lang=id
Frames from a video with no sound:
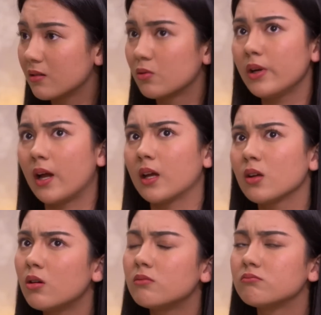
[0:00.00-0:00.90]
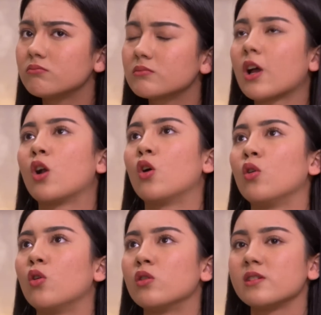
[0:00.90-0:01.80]
Gue yakin kok
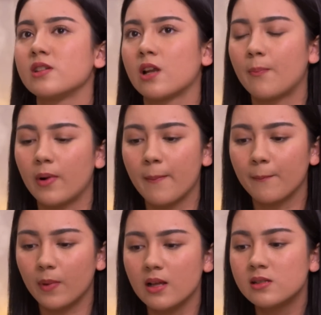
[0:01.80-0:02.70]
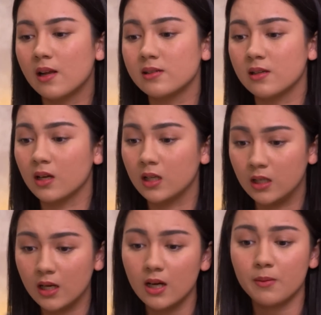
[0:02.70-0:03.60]
kalau lo secara pelan-pelan jelasin ke
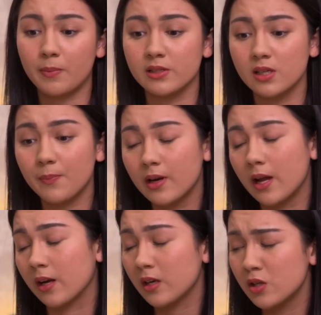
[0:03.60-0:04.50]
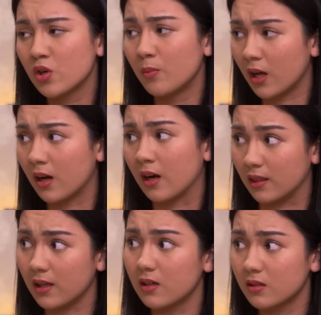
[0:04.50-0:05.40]
dia, pasti pada akhirnya dia juga bakal ngerti.